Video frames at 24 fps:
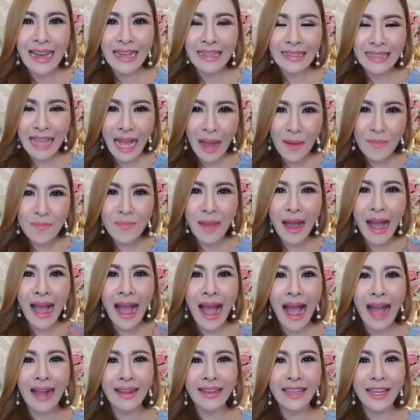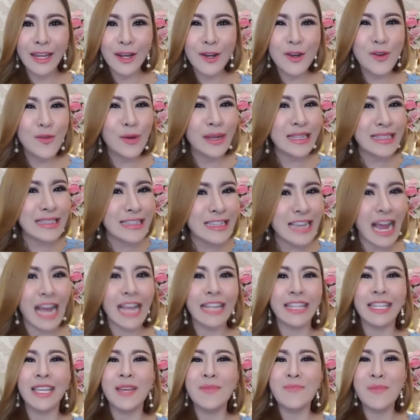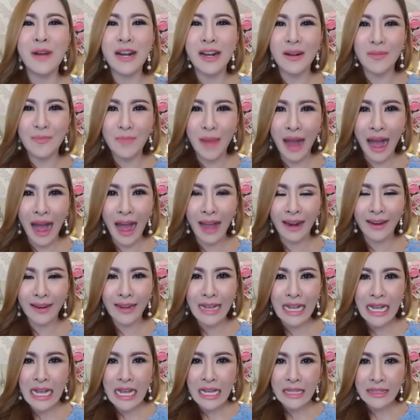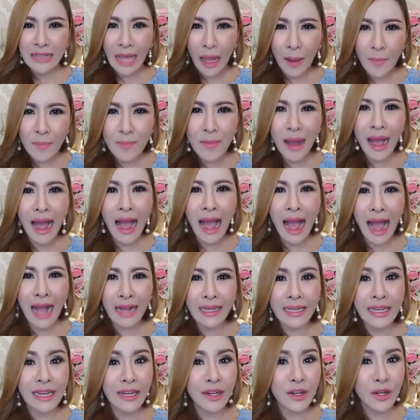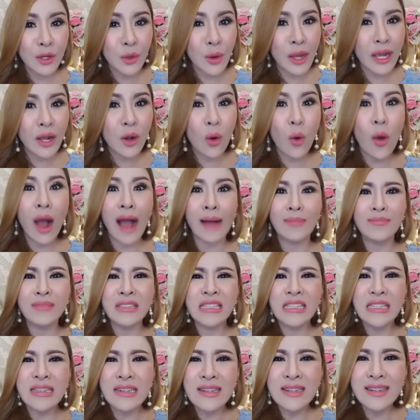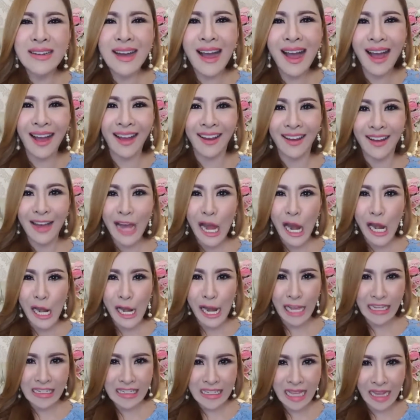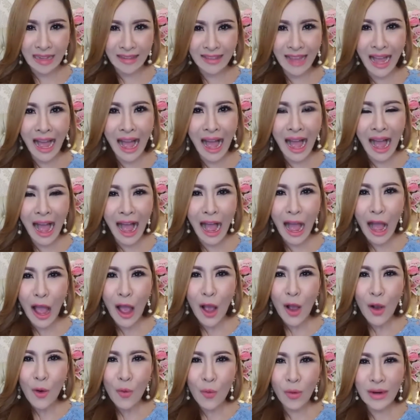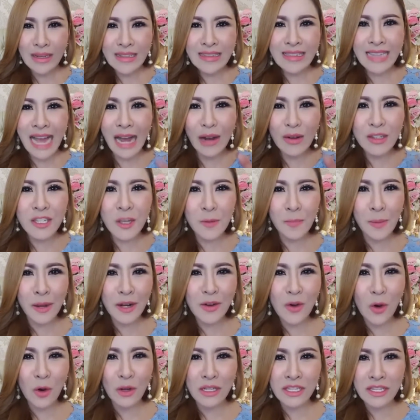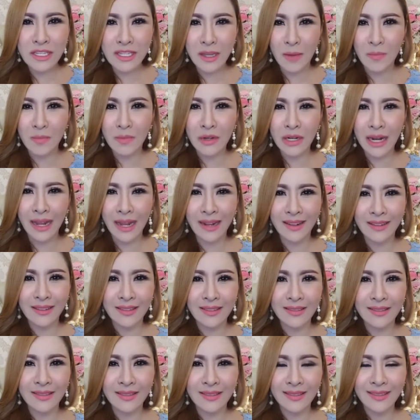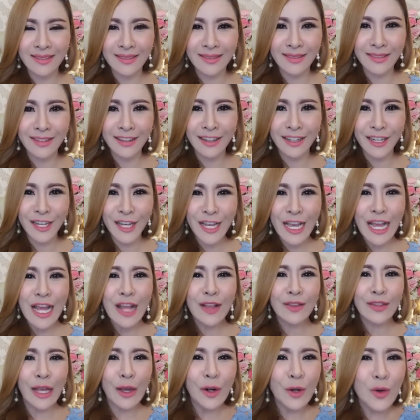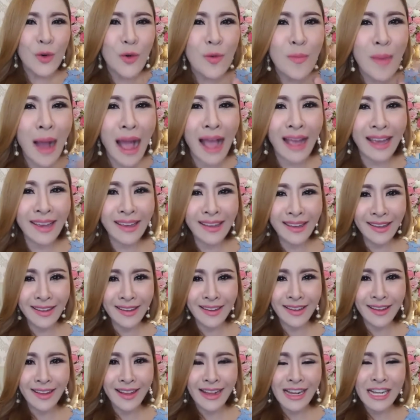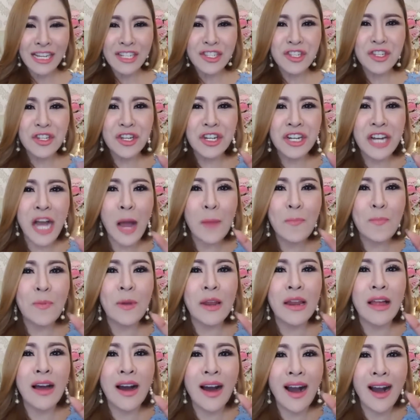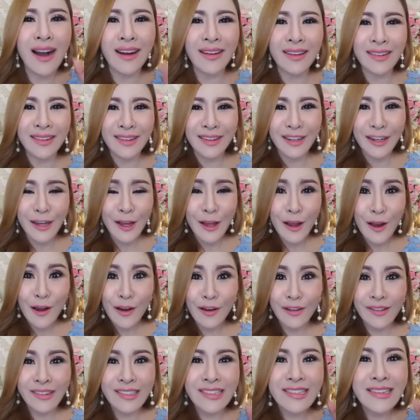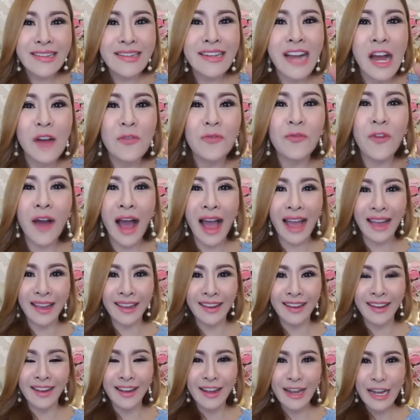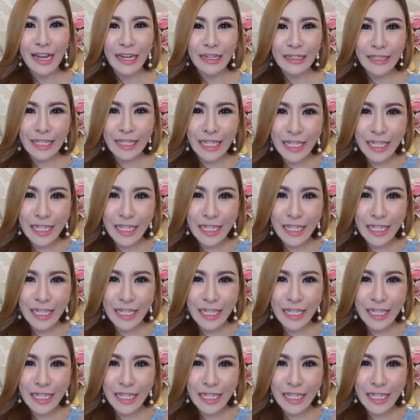ทำมาหากินด้วยใจที่เบิกบานทำมาหากินด้วยความเชื่อและศรัทธาว่าเจ้าจะเป็นคนสำเร็จแต่รู้ไหมเชื้อเพลิงหรือเชื้อไฟที่